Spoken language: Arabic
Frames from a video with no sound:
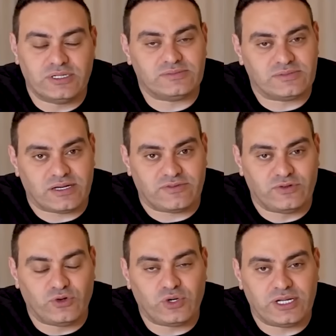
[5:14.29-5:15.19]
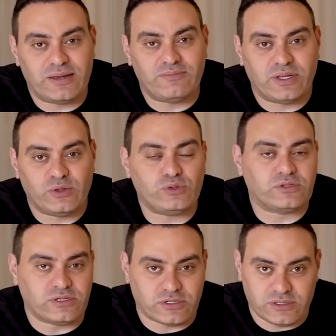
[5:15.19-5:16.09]
لازم تعرف ان هو لما
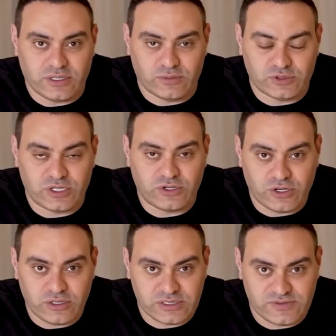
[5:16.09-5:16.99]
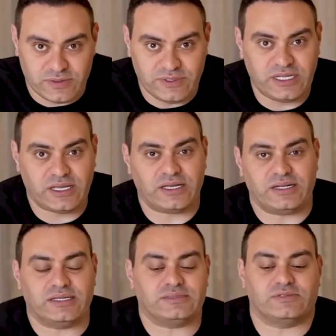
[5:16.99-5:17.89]
يلقي خطاب قصاد الكونجرس في امريكا
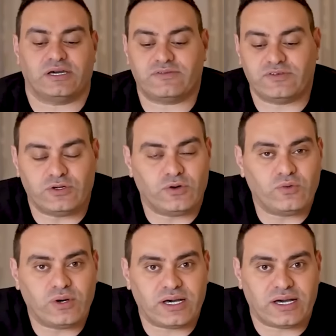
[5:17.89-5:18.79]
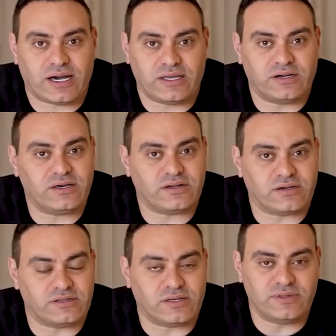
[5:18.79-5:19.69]
لازم تعرف ان هو هيغير
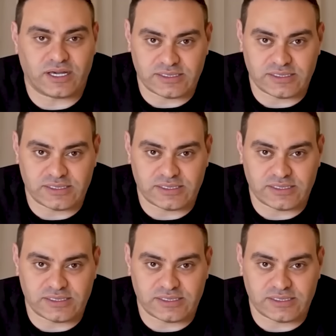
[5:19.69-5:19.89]
الخطاب ده